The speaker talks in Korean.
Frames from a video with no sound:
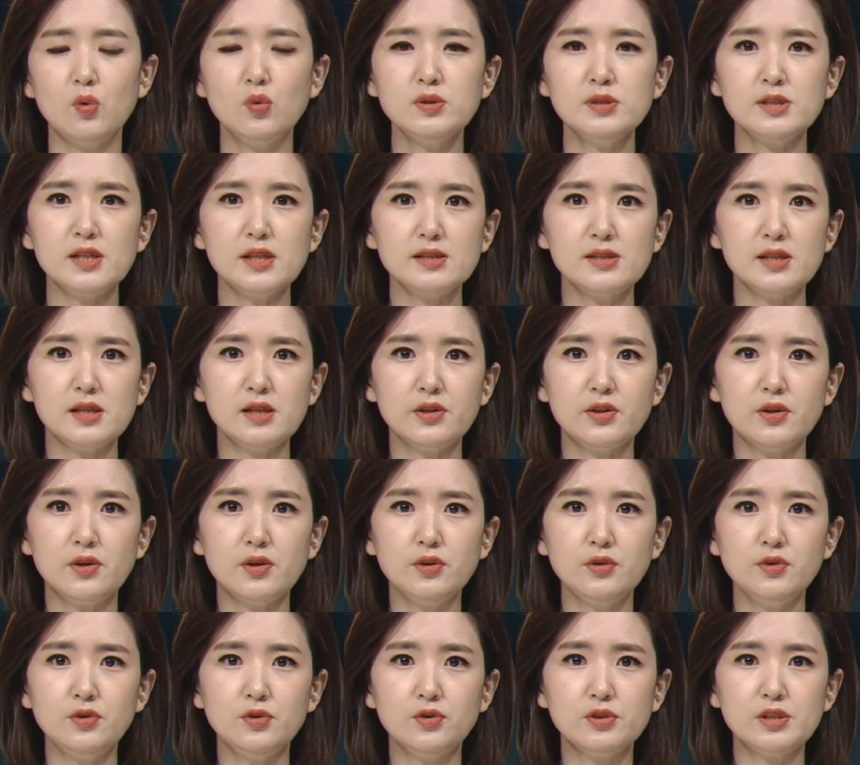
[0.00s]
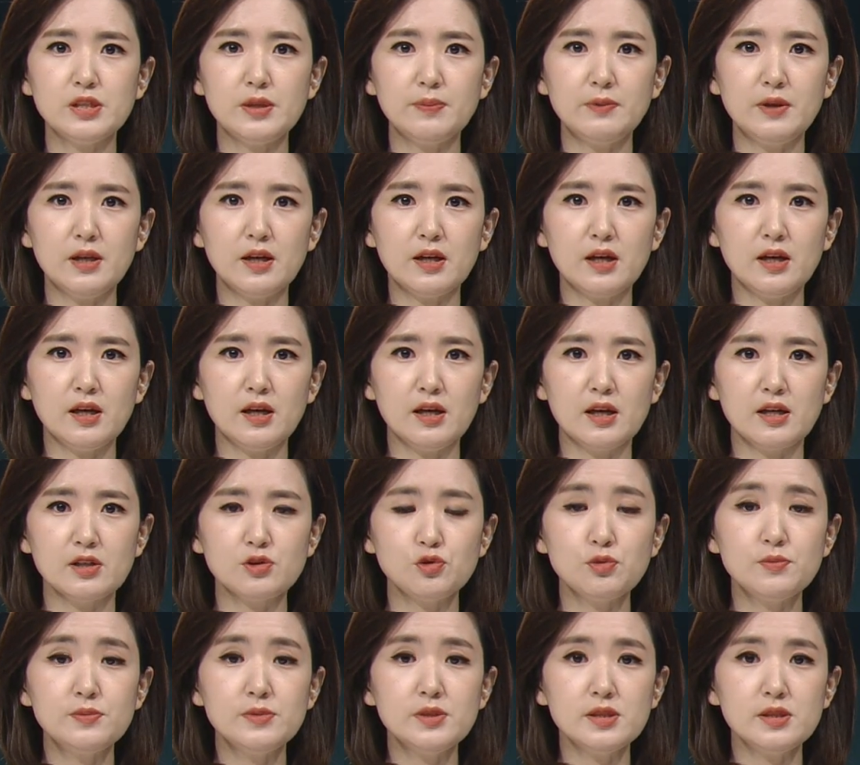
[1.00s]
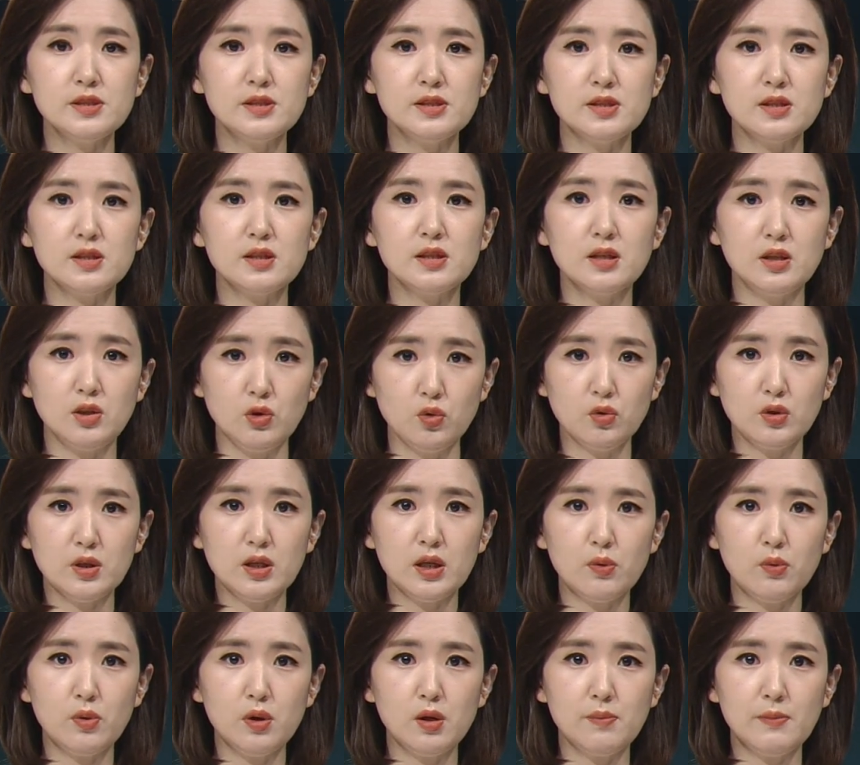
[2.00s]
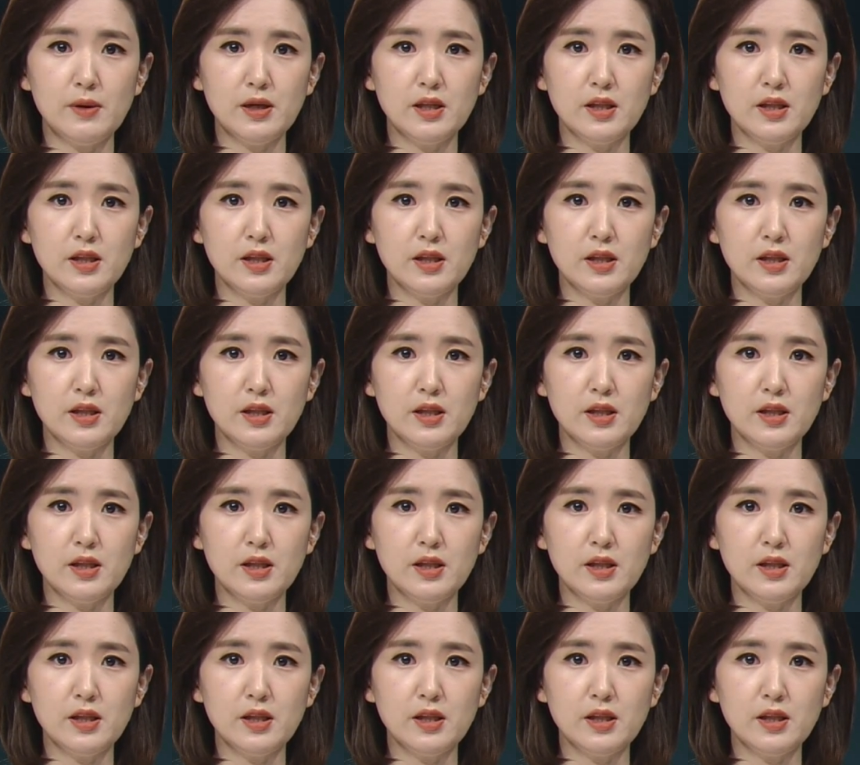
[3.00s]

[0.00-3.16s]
혼자 살던 60대가 숨진 지 6개월